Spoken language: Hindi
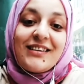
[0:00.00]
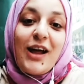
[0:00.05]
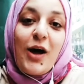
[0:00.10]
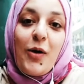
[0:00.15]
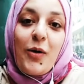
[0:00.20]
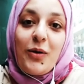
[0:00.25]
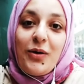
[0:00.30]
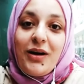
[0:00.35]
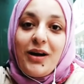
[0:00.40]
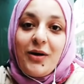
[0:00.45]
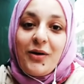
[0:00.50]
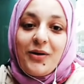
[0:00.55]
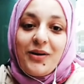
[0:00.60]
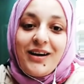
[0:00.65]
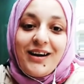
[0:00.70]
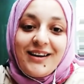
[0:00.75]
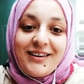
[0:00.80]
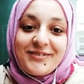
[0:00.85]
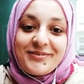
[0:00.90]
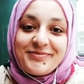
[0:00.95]
लाहौर लाहौर
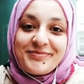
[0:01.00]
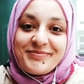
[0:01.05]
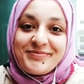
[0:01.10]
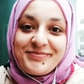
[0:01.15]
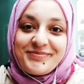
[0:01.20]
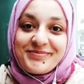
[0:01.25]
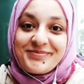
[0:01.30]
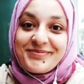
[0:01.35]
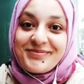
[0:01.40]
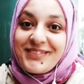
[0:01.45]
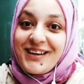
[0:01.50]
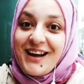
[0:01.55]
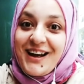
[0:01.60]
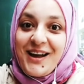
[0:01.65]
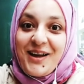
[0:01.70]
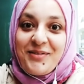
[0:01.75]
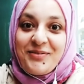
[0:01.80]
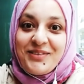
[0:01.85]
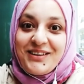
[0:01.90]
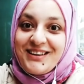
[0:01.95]
है आई
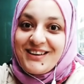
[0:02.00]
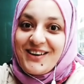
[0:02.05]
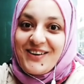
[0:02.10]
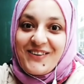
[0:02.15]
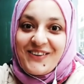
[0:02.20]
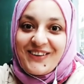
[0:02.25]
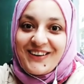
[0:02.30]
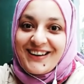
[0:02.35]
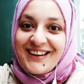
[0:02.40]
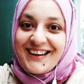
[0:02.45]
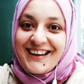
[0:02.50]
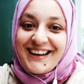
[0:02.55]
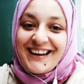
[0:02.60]
एम विथ लाहौर